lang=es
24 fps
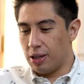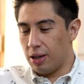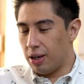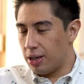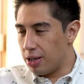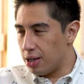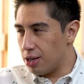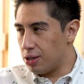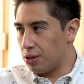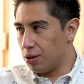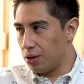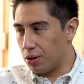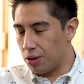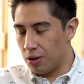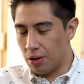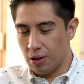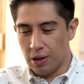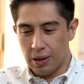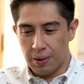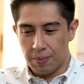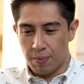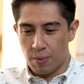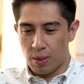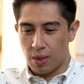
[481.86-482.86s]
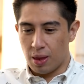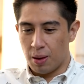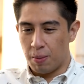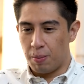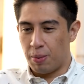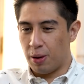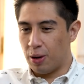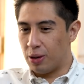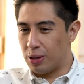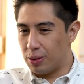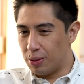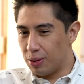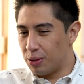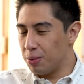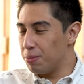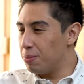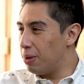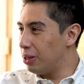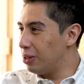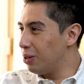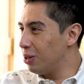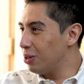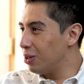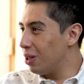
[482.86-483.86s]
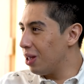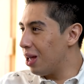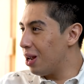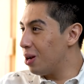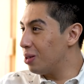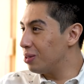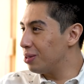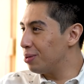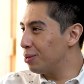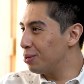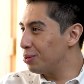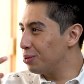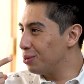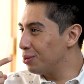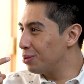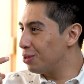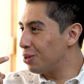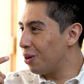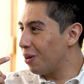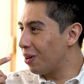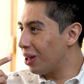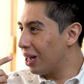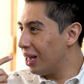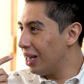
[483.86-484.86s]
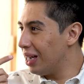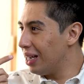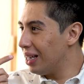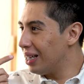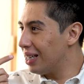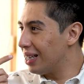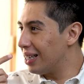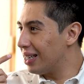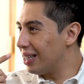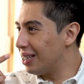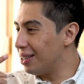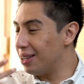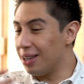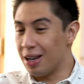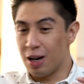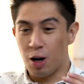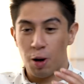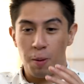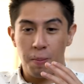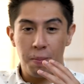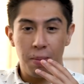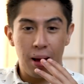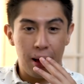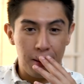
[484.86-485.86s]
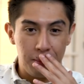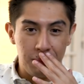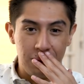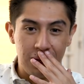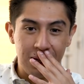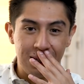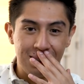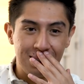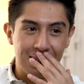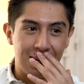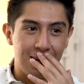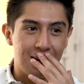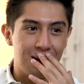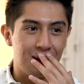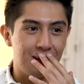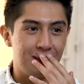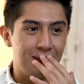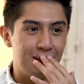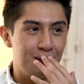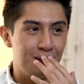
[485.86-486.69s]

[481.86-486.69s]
si es eso o no, pero nos dimos un beso nos dimos un toque y de no mames que nos